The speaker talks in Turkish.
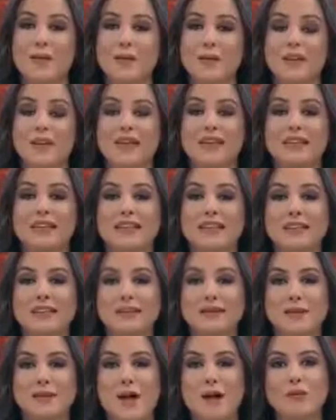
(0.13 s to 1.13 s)
Peki
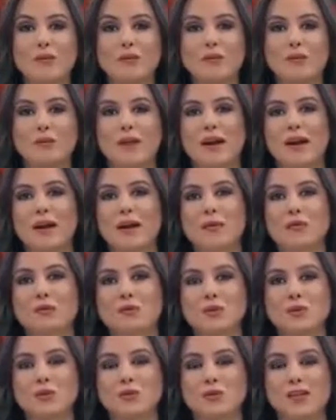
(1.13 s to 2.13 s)
İstanbul bayram
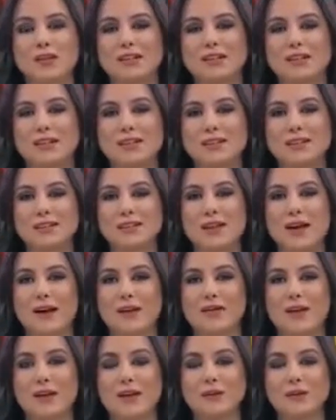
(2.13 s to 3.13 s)
çocuklarına nasıl
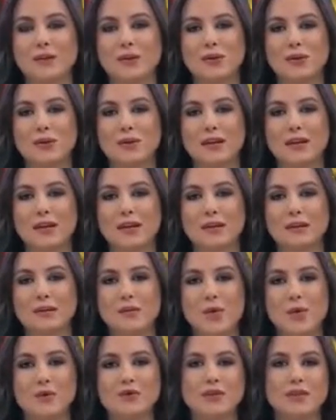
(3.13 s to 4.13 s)
davrandı ona
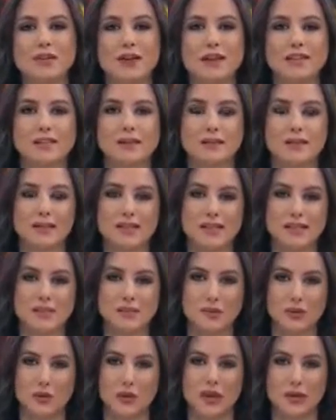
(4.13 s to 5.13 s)
bakalım. Önce Taksim'de
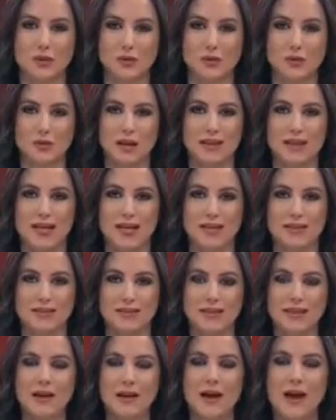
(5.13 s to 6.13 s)
resmi tören
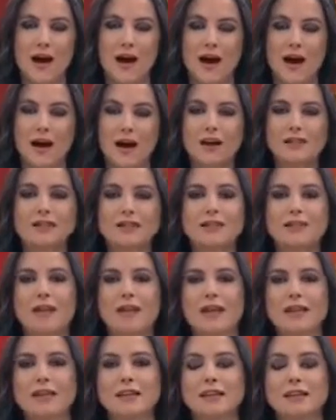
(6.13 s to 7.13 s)
düzenlendi.
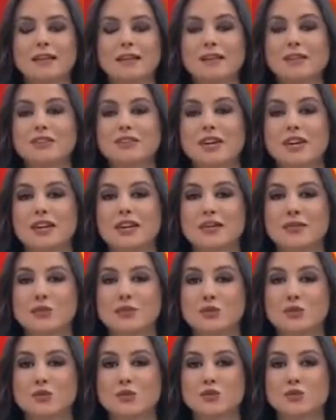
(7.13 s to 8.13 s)
Ardından ilçe
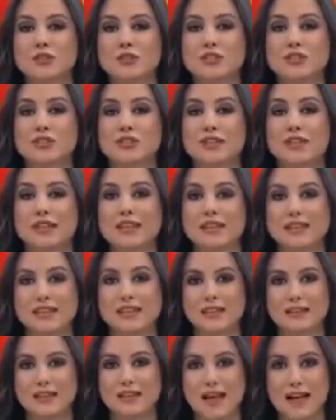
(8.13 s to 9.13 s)
ilçe çocuklar için
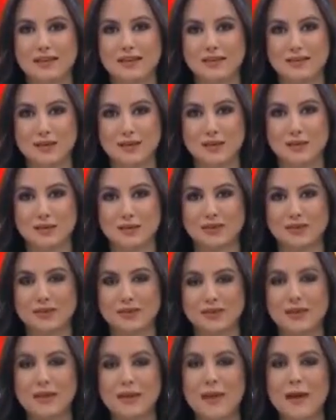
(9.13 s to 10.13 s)
etkinlikler
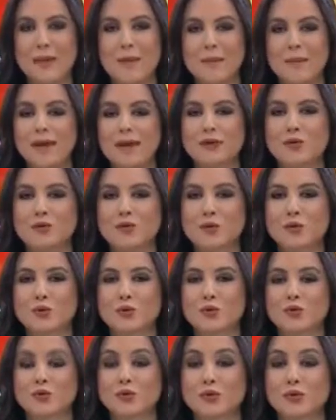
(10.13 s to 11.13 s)
yapıldı. Pek
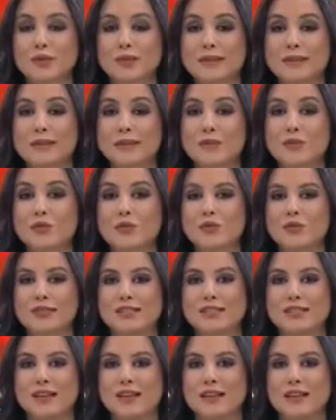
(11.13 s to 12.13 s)
çok çocuk 23
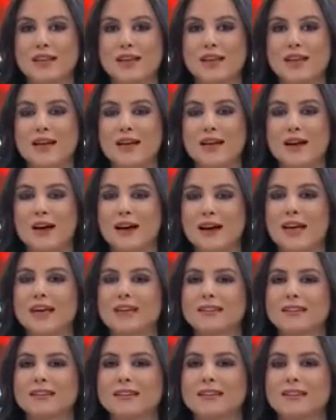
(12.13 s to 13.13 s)
Nisan'da
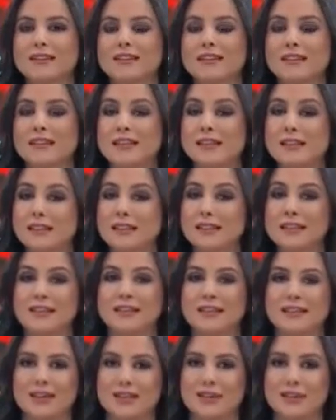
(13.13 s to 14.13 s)
hayatlarındaki
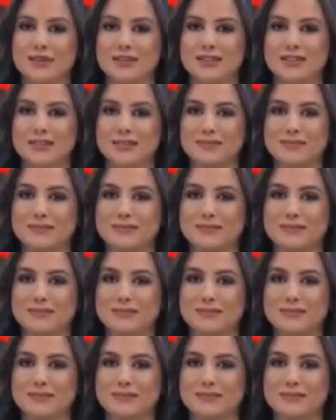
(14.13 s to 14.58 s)
ilkleri yaşadı.